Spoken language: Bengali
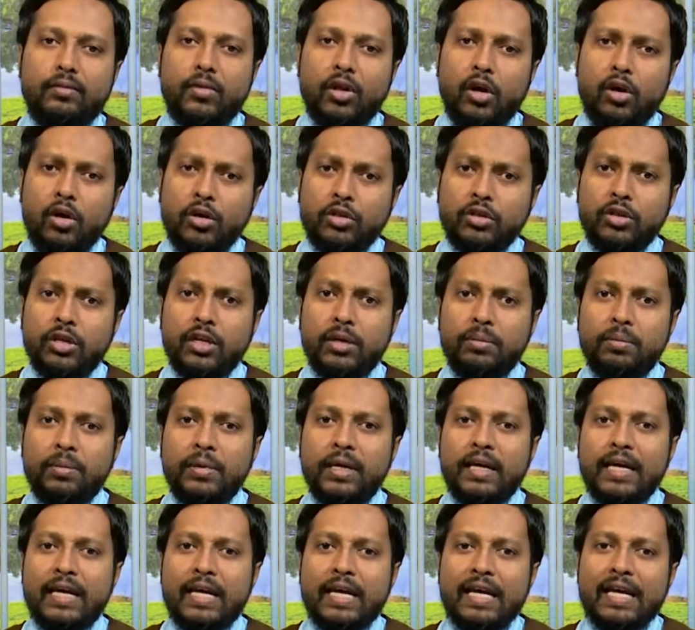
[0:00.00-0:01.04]
অতএব
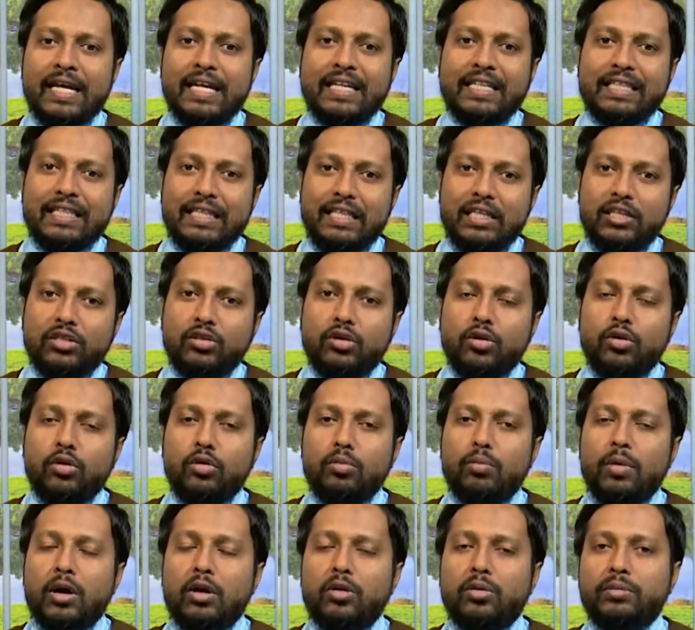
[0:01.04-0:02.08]
তিনি যখন
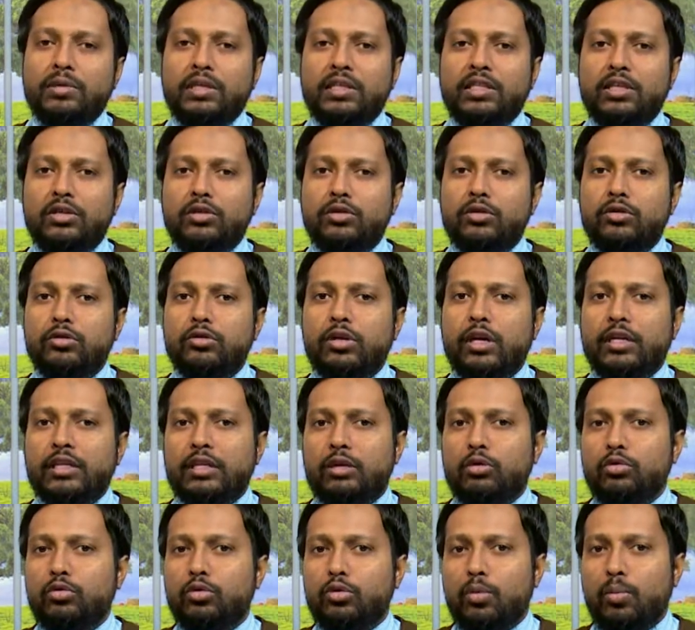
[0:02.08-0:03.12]
মানব জাতির জন্য একটা
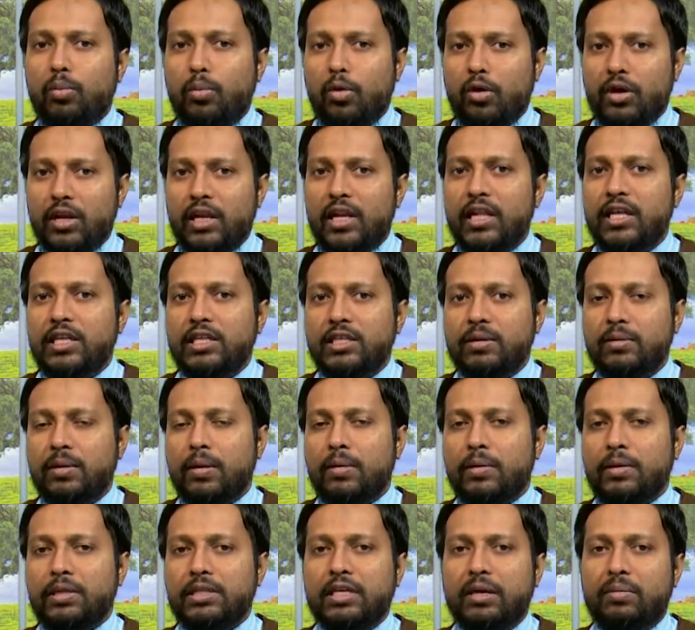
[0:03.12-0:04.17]
উত্তম মডেল হিসেবে
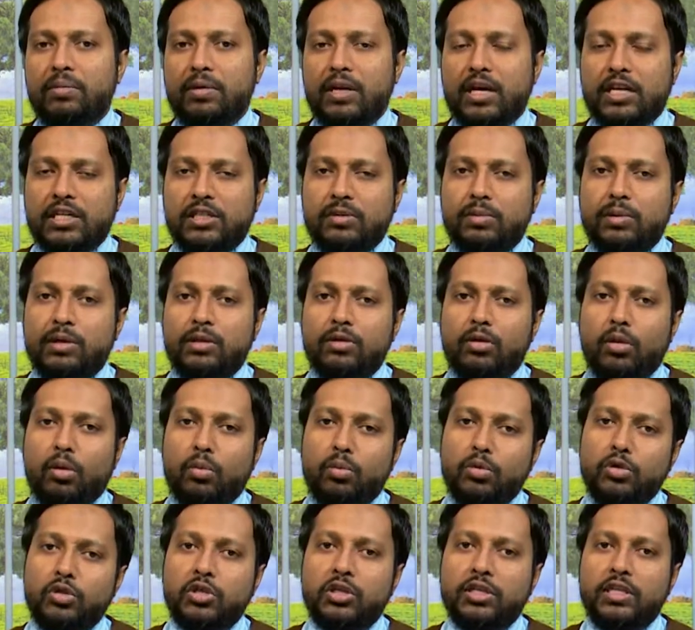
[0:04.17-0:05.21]
আমাদের সামনে আসবেন
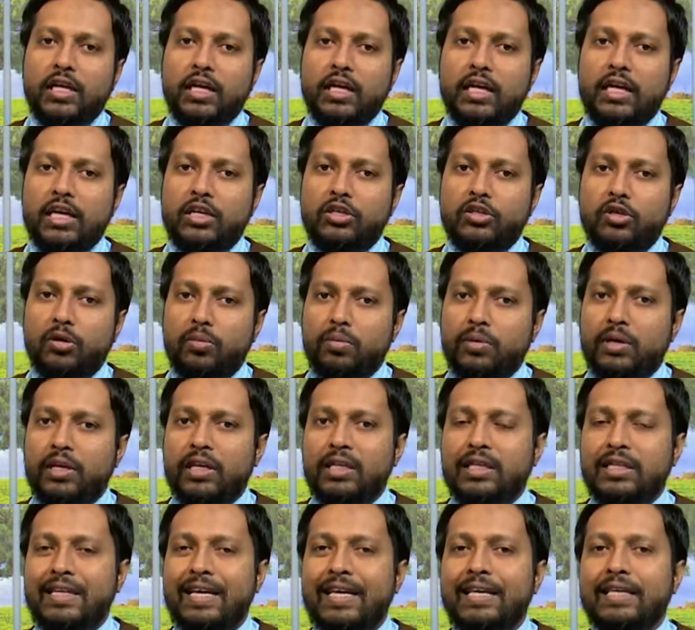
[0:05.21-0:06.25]
অবশ্যই তাকে এসব
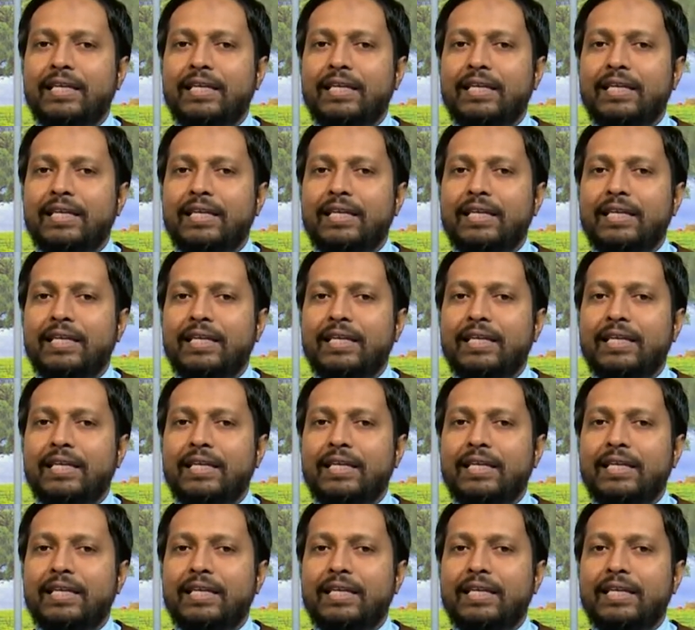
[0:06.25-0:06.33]
ক্ষেত্রেই